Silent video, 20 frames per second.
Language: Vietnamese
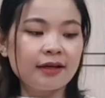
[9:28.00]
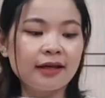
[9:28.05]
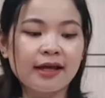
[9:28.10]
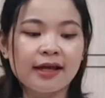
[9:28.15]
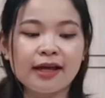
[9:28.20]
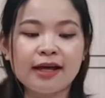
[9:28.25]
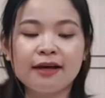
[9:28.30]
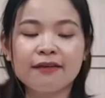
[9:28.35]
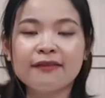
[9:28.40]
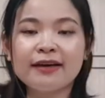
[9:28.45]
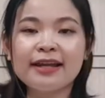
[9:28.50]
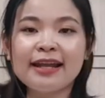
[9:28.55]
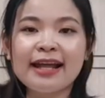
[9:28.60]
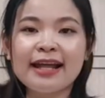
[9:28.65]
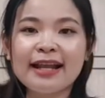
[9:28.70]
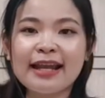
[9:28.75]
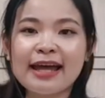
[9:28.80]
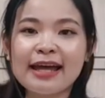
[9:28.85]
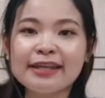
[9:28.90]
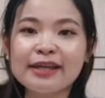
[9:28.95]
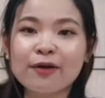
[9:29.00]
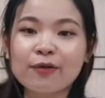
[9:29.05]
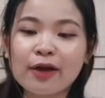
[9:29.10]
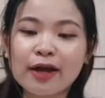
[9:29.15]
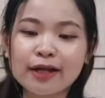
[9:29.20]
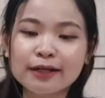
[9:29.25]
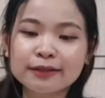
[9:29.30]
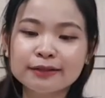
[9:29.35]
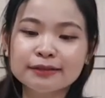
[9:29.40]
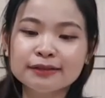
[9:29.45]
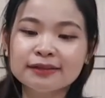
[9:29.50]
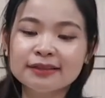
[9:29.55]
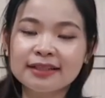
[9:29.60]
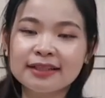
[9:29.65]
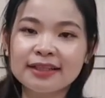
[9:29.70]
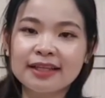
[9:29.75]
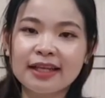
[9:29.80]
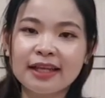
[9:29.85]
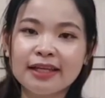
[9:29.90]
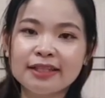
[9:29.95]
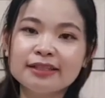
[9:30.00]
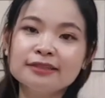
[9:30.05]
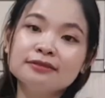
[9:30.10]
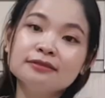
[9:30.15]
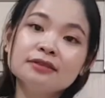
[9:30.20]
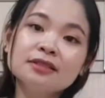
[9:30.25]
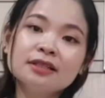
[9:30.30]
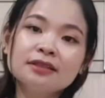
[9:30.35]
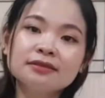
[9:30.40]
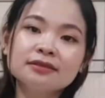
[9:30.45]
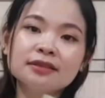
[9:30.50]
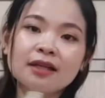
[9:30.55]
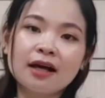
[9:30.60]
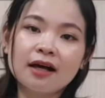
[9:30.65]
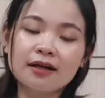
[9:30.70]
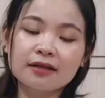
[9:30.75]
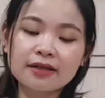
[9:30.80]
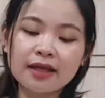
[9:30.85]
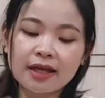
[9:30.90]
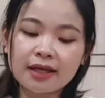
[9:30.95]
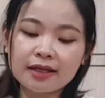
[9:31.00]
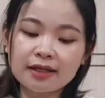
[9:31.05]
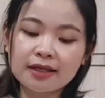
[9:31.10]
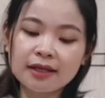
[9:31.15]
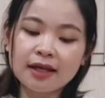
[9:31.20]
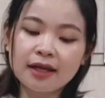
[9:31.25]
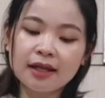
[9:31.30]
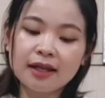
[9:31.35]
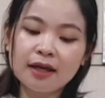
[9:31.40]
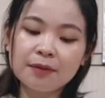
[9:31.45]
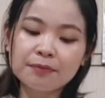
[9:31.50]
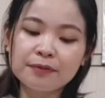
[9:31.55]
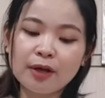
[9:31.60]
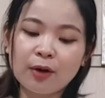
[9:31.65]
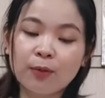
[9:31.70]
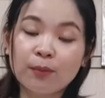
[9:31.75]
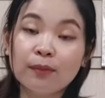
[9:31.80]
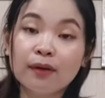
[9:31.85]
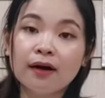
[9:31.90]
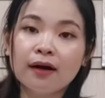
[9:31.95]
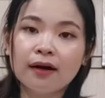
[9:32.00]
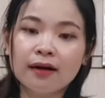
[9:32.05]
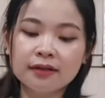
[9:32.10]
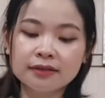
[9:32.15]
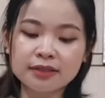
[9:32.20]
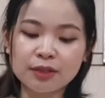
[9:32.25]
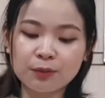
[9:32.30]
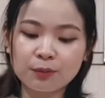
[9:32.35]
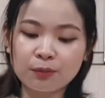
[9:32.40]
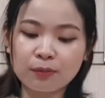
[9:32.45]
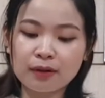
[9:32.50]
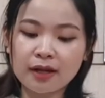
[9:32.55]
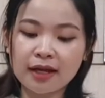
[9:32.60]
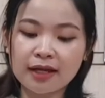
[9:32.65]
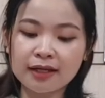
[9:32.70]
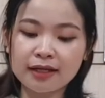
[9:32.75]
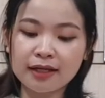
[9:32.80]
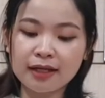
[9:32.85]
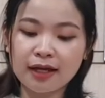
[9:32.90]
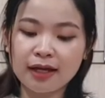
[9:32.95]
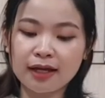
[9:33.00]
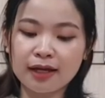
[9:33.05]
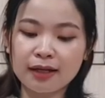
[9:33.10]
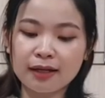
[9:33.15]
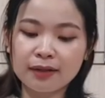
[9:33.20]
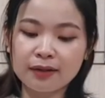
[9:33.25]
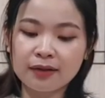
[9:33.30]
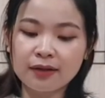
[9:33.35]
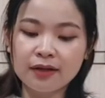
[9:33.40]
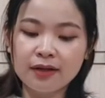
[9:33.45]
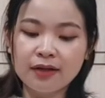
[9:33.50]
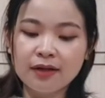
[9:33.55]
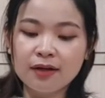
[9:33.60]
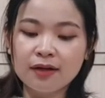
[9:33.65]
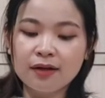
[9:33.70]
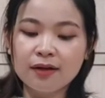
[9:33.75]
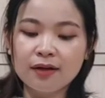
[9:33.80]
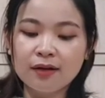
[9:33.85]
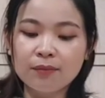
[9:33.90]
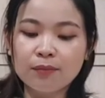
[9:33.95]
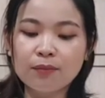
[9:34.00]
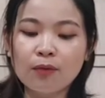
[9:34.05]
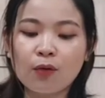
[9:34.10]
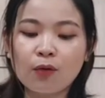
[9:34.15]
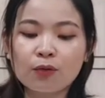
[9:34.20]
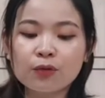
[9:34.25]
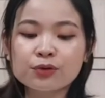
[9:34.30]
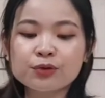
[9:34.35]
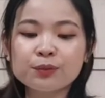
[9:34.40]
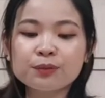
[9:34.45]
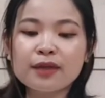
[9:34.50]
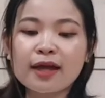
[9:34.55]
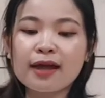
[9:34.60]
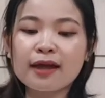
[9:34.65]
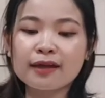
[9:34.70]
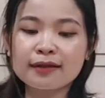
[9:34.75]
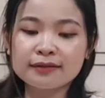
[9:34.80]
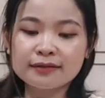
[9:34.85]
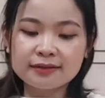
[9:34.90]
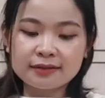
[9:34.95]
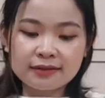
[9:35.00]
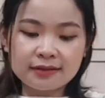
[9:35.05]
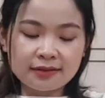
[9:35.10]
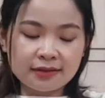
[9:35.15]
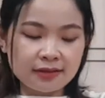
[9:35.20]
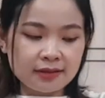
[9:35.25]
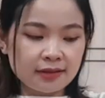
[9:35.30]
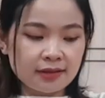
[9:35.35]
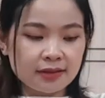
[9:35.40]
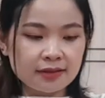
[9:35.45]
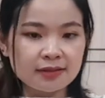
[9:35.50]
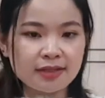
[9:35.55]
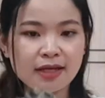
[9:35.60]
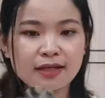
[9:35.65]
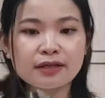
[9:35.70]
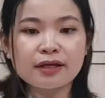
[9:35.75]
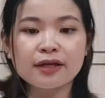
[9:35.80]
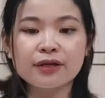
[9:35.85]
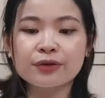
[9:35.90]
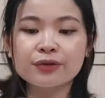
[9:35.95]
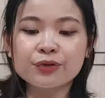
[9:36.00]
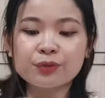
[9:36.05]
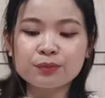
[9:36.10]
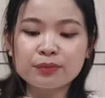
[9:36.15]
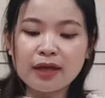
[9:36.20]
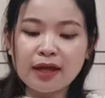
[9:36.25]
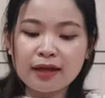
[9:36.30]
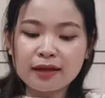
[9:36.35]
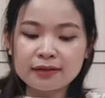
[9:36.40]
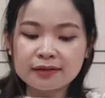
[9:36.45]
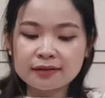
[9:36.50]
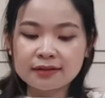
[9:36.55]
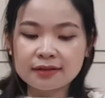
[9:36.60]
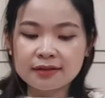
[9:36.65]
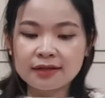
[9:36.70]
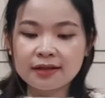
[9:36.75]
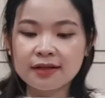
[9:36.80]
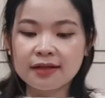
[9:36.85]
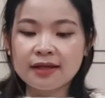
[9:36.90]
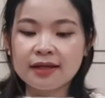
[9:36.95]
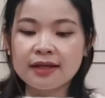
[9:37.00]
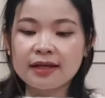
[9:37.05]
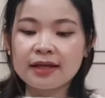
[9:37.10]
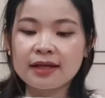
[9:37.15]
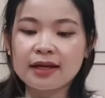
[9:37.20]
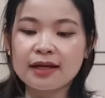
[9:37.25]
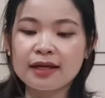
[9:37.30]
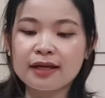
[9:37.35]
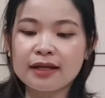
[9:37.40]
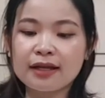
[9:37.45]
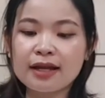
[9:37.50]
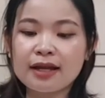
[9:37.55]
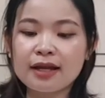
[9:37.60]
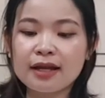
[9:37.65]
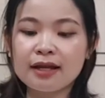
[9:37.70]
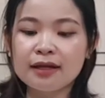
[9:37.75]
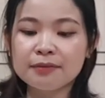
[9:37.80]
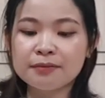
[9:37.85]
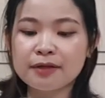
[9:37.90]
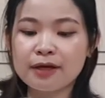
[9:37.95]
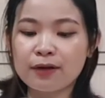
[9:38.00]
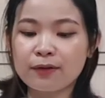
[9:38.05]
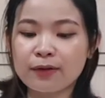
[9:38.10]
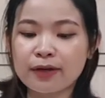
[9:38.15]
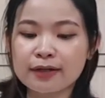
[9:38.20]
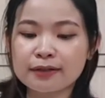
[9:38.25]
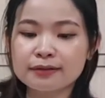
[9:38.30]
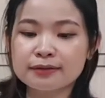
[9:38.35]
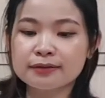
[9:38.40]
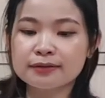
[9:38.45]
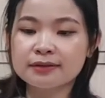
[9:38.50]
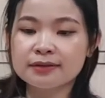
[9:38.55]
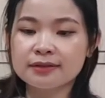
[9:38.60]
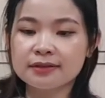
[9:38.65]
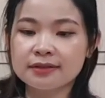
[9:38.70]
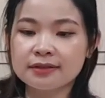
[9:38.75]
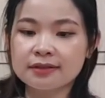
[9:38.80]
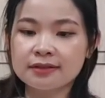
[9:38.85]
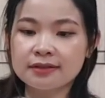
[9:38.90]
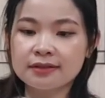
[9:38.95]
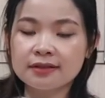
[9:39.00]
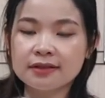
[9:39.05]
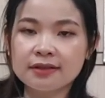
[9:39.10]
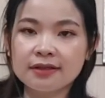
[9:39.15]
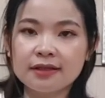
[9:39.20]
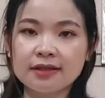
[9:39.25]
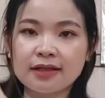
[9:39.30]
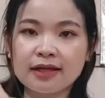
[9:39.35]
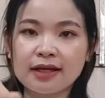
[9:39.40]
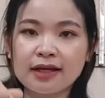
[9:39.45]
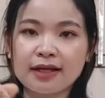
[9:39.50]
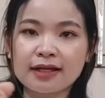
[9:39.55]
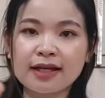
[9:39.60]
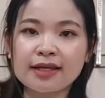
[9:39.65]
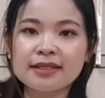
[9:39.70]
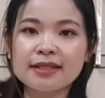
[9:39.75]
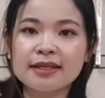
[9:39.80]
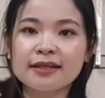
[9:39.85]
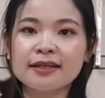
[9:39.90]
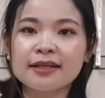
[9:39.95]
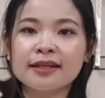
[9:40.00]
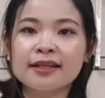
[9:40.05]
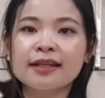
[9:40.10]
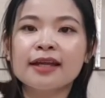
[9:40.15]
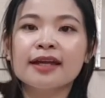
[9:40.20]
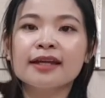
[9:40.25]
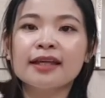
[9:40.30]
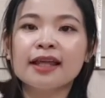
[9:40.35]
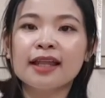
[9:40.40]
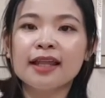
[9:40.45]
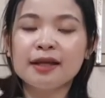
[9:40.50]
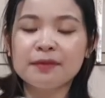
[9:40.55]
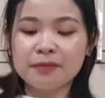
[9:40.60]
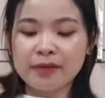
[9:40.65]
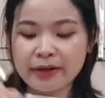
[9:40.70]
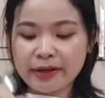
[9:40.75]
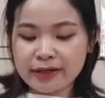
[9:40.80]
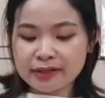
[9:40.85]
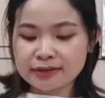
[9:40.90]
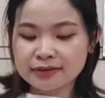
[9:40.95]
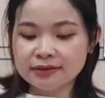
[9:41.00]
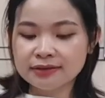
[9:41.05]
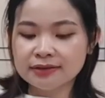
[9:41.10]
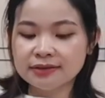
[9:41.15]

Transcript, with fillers: à, và đây là dầu ăn thì tượng trưng cho cái ờ, lớp dầu mỡ trong cái uh, muỗng của chúng ta chén đĩa của chúng ta à, đây là lớp dầu ăn à, các anh chị có thể thấy ha lớp dầu ăn